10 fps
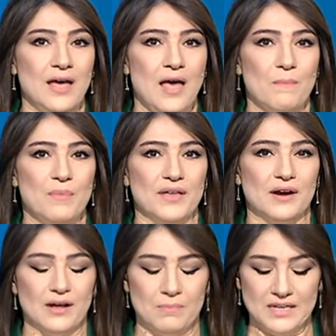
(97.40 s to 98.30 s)

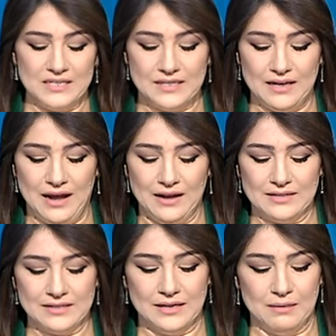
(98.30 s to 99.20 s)
برقمنة الحالة
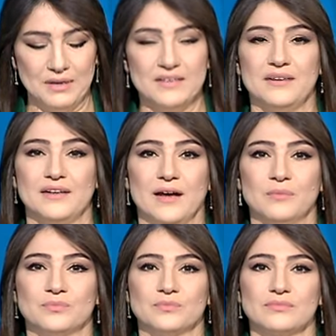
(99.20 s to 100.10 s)
المدنية
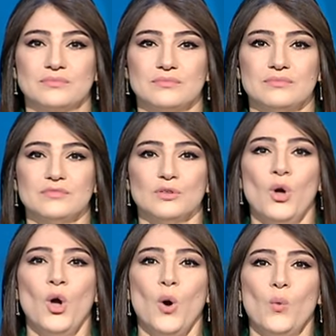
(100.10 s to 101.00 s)

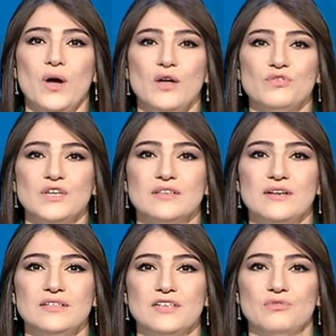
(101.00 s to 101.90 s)
وفي
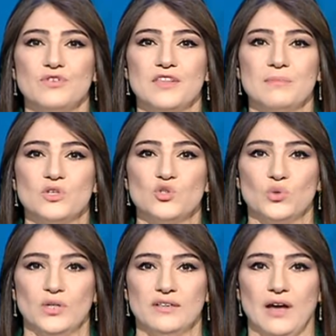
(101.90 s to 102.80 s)
إطار تنفيذ
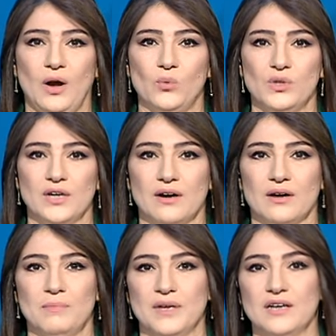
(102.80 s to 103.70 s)
مشروع التحول
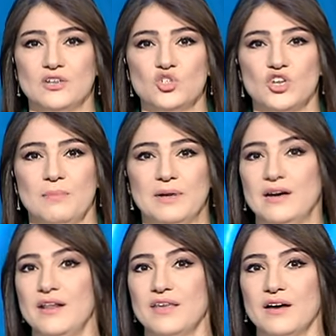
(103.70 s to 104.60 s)
الرقمي الشامل
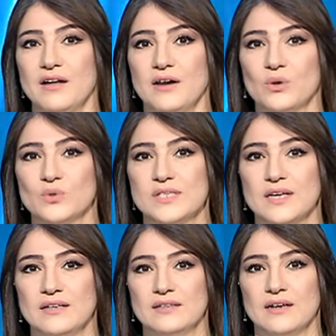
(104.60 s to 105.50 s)
الذي أقره
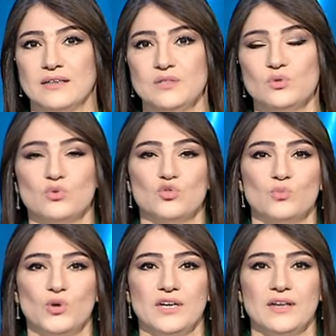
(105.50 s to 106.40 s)
السيد رئيس
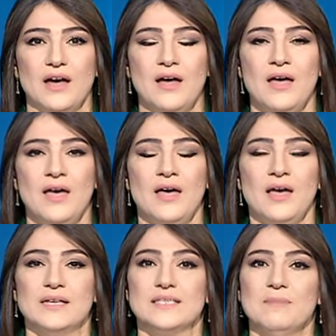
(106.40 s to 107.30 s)
الجمهورية
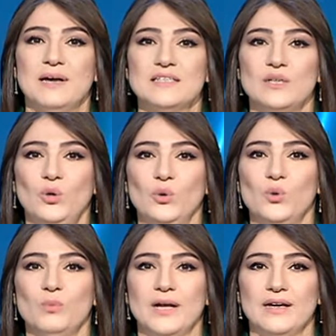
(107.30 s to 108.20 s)
استمعت
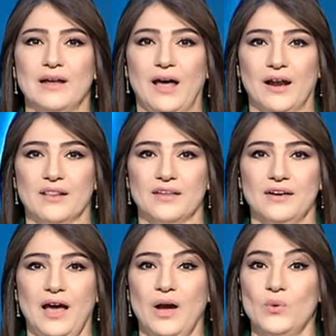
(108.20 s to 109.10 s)
الحكومة إلى عرض
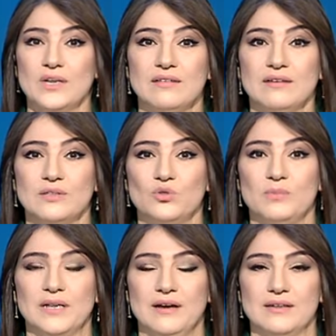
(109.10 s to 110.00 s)
حول التقدم
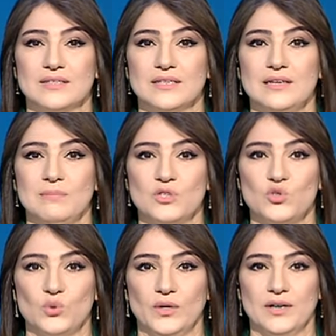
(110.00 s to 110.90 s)
الحاصل لمشروع